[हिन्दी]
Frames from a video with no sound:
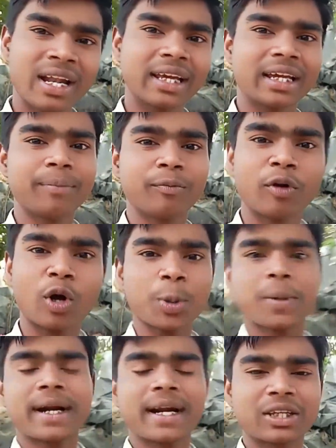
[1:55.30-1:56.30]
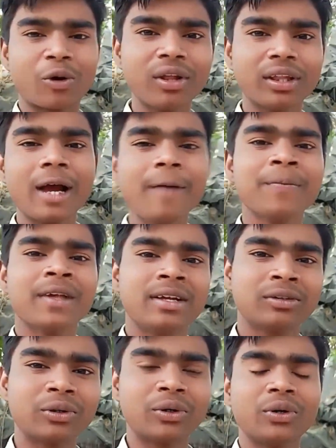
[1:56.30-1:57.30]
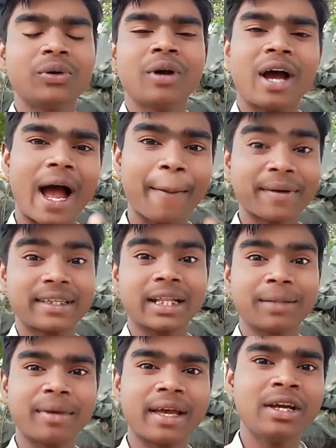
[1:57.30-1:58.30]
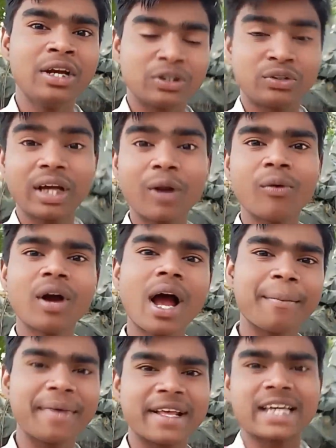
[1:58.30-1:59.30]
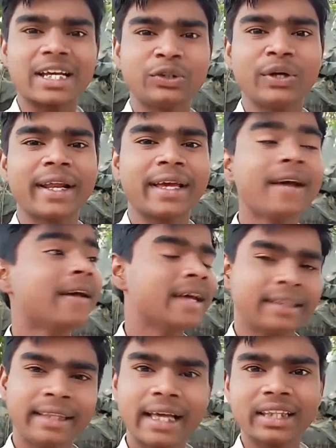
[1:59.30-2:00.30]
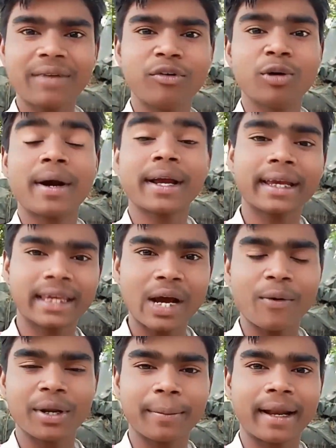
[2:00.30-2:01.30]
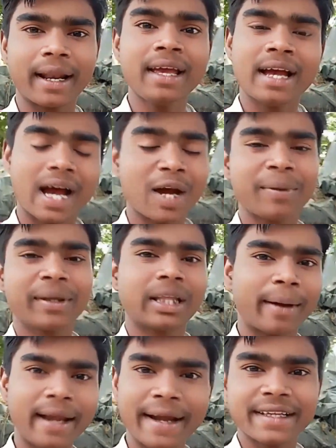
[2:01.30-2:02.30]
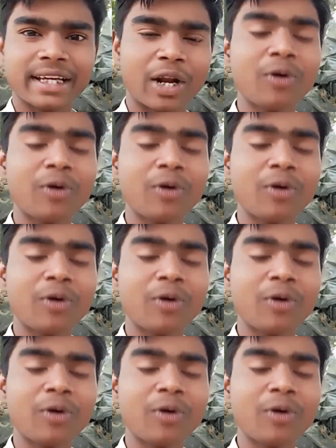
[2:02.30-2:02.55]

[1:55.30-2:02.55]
लेकिन ब्लॉग भी बनाना जरूरी था तो आपके साथ मैं जुड़ा रहूँगा आप मेरे साथ जुड़े रहिए देखते वीडियो में आगे क्या होने वाला है अभी मैं दवाई लेने जा